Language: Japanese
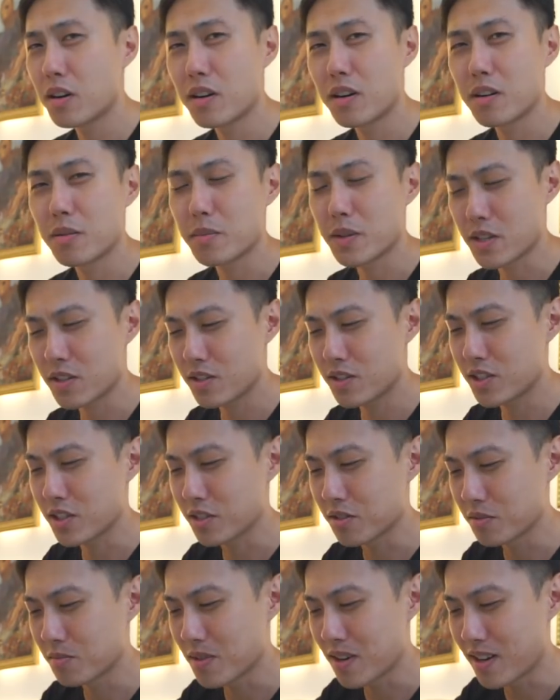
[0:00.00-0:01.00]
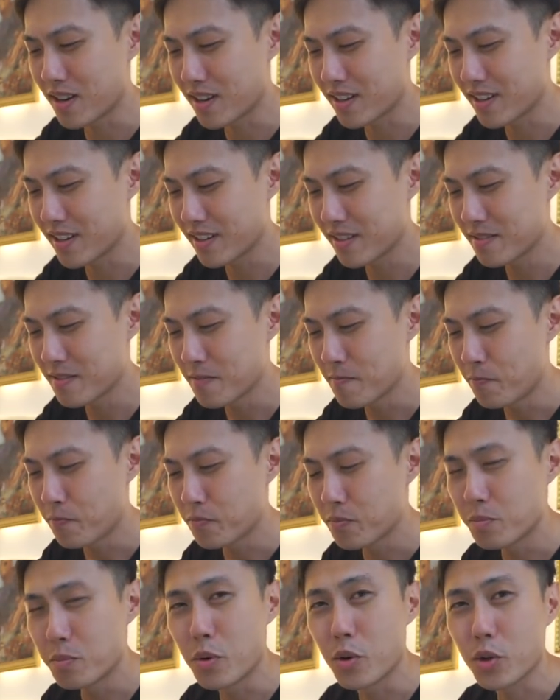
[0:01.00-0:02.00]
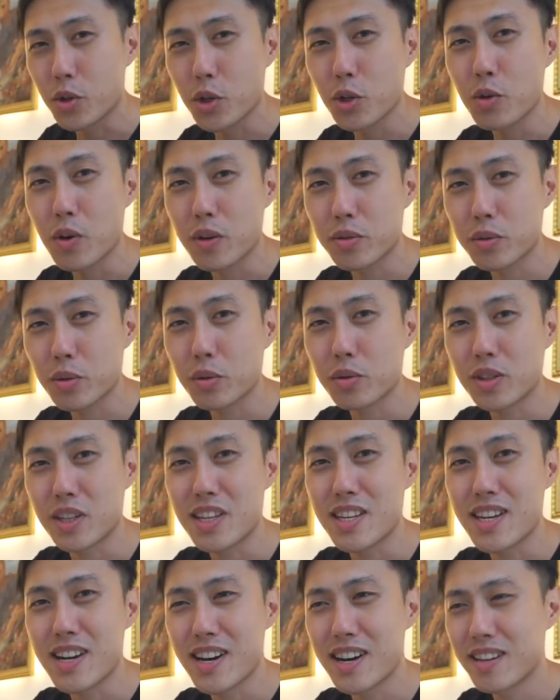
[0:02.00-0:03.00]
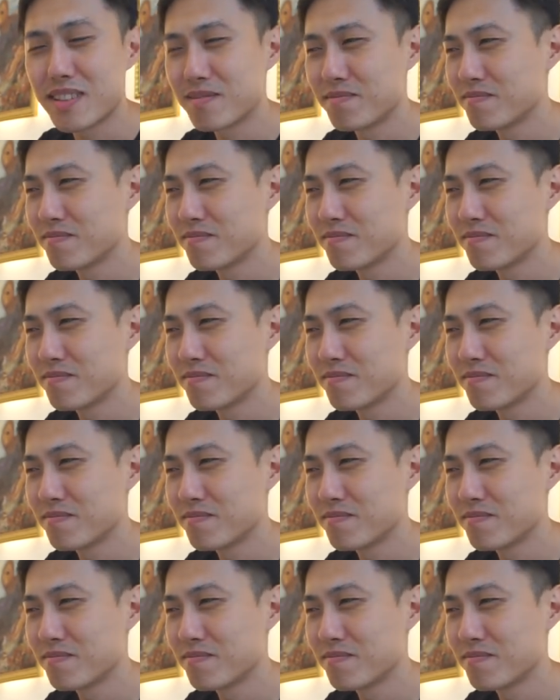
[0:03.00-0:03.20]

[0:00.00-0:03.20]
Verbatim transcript: あめっちゃうまいもう今日は太っていいや